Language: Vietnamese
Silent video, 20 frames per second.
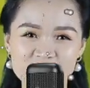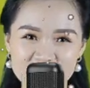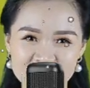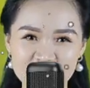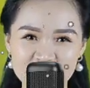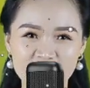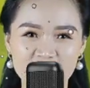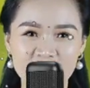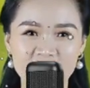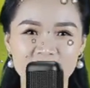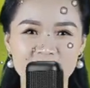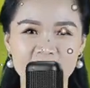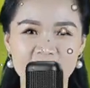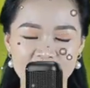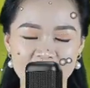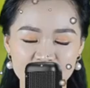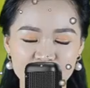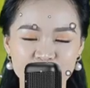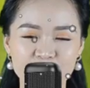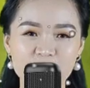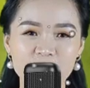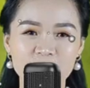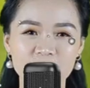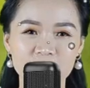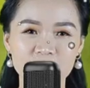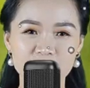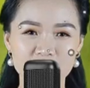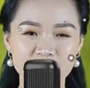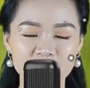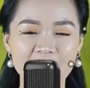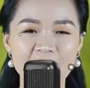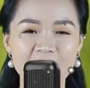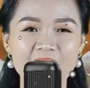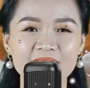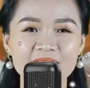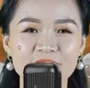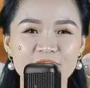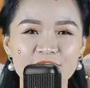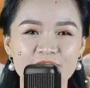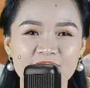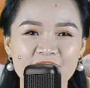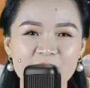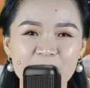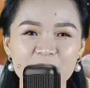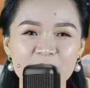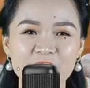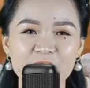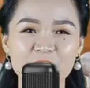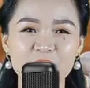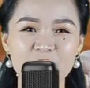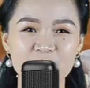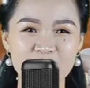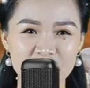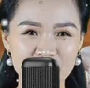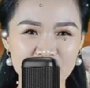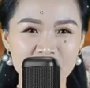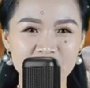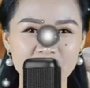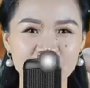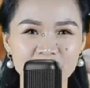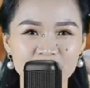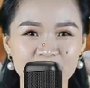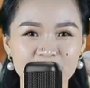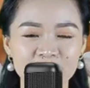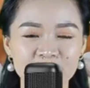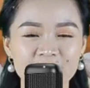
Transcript: hay khai thác lâm sản, ắt bị tai nạn lâm nguy.